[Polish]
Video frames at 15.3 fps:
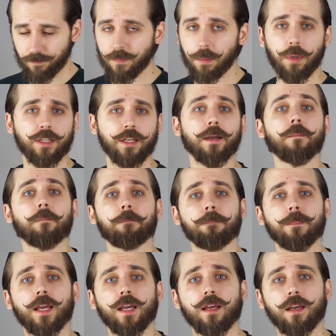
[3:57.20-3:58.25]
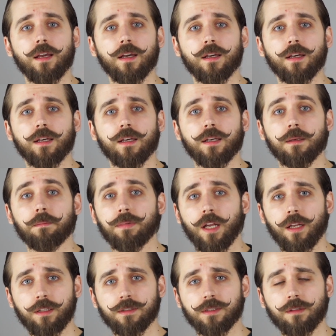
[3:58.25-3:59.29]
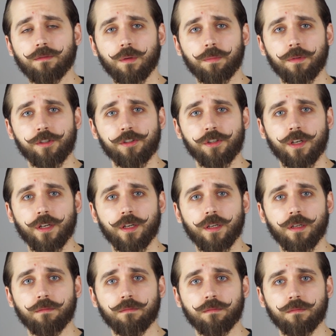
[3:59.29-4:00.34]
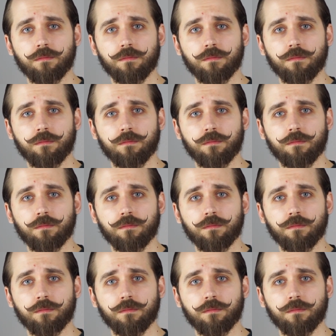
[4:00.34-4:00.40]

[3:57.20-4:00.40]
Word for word: Chyba nie. E, playlista w opisie,